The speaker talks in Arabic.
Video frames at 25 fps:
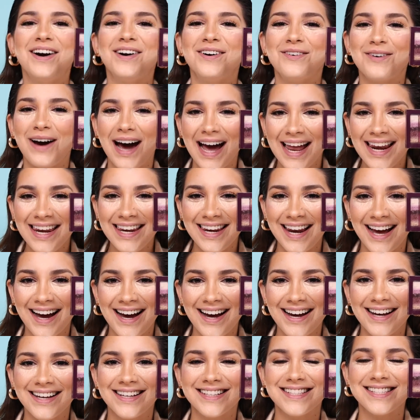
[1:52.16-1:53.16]

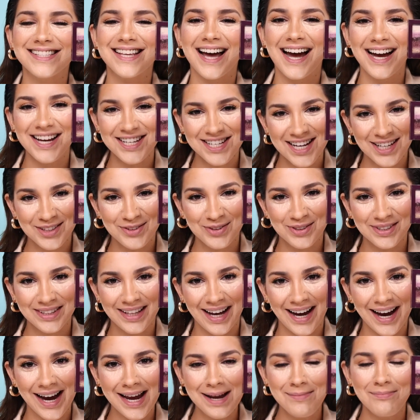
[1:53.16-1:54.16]
وهلا اتس اي شادو
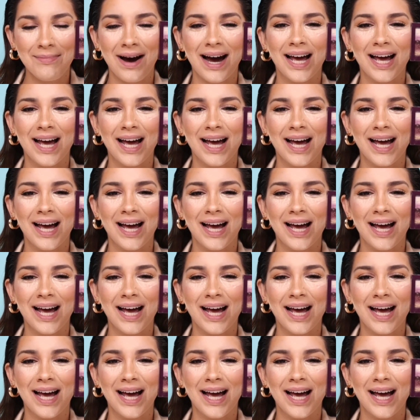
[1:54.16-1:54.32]
تايم